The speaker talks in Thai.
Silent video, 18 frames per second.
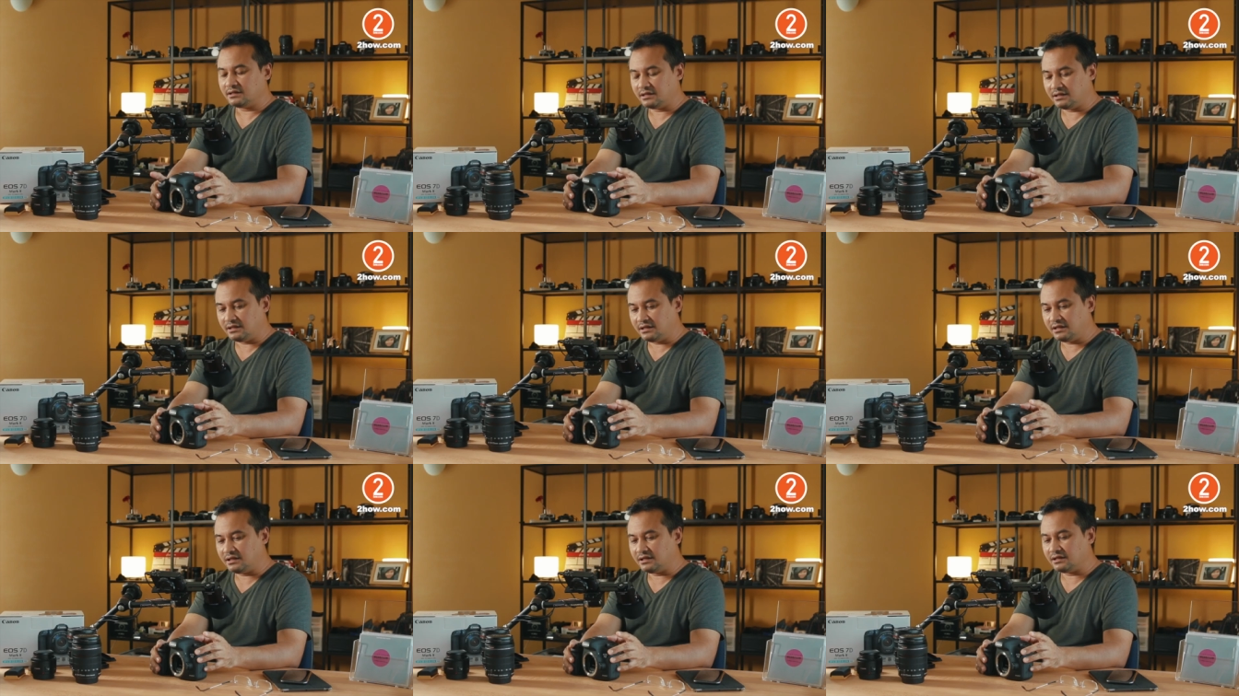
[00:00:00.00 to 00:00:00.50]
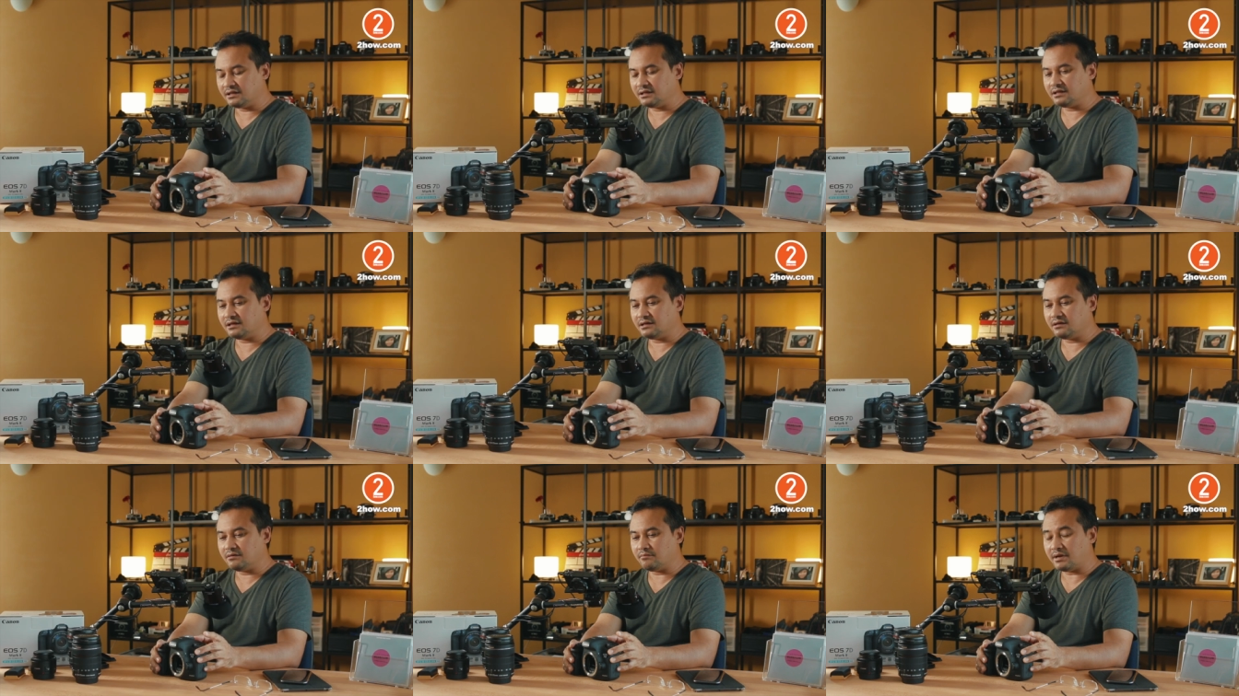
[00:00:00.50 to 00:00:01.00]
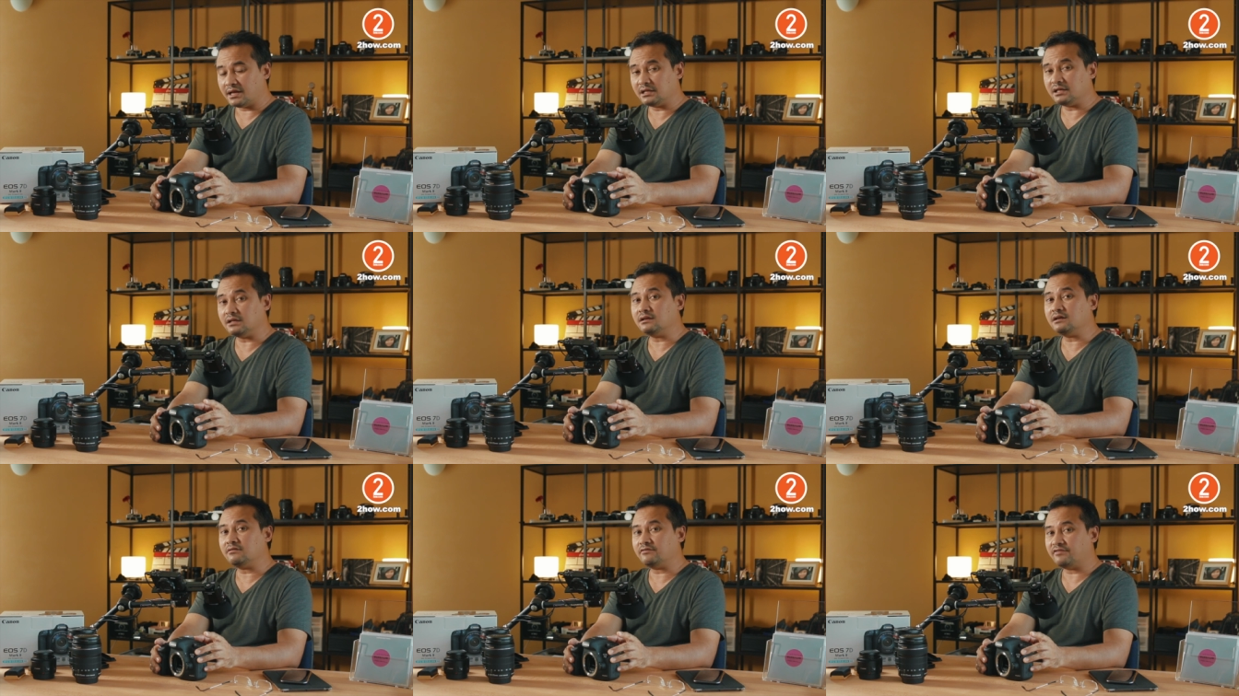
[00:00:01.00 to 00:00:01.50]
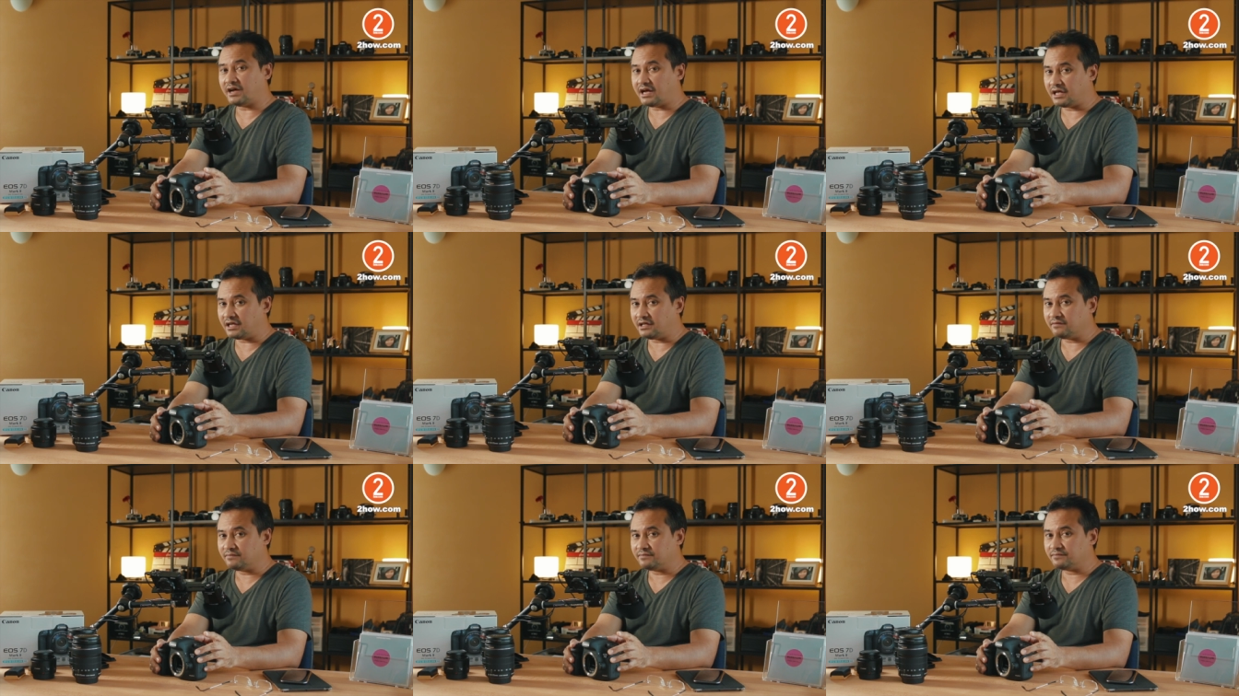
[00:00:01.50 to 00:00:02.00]
ทีนี้มาถึงเรื่องไฟ
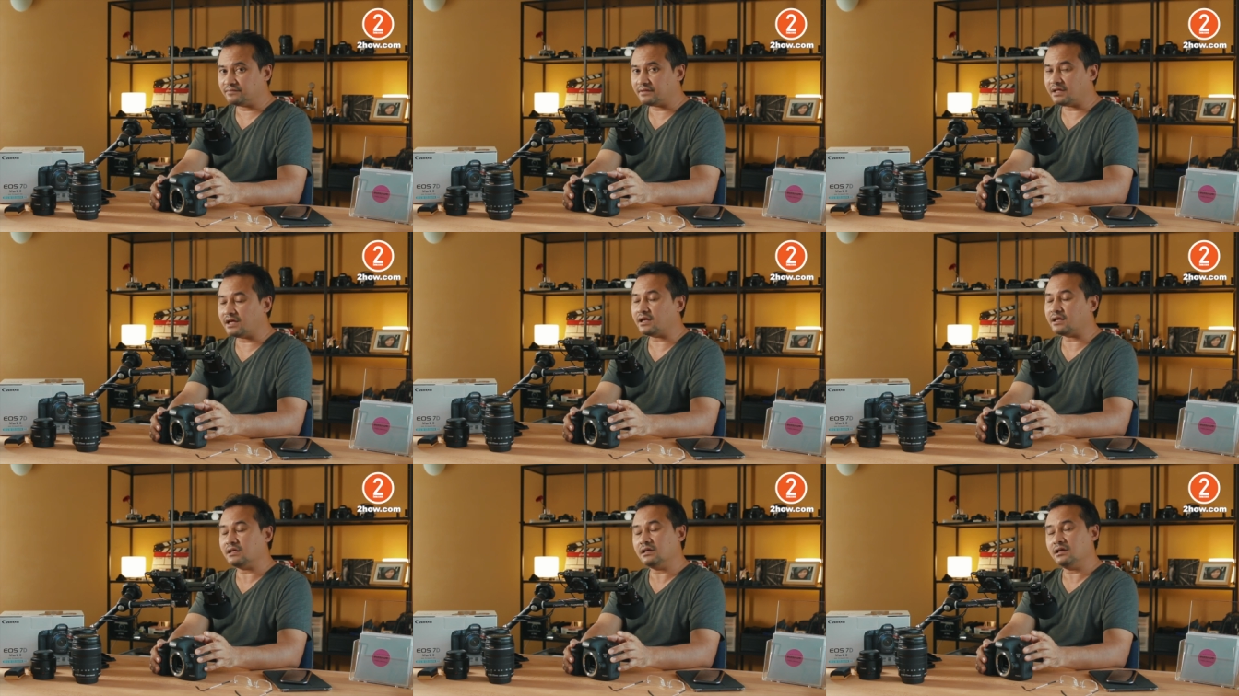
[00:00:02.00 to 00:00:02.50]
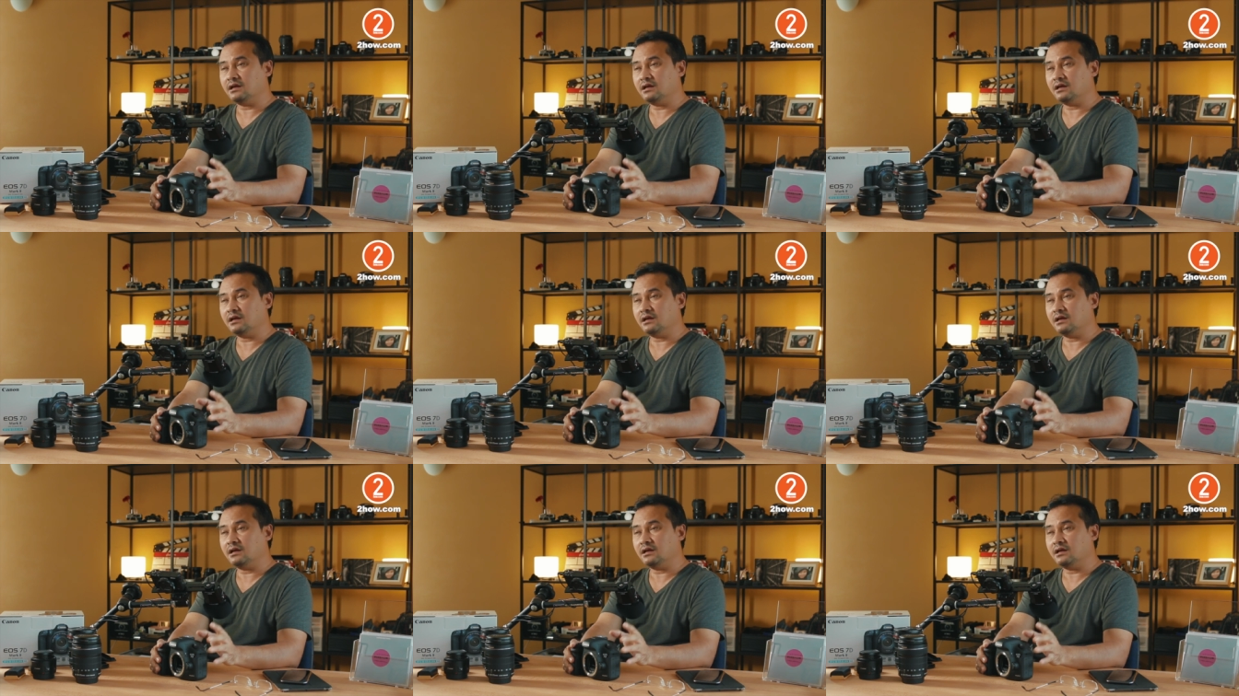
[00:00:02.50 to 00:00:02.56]
ล์นะ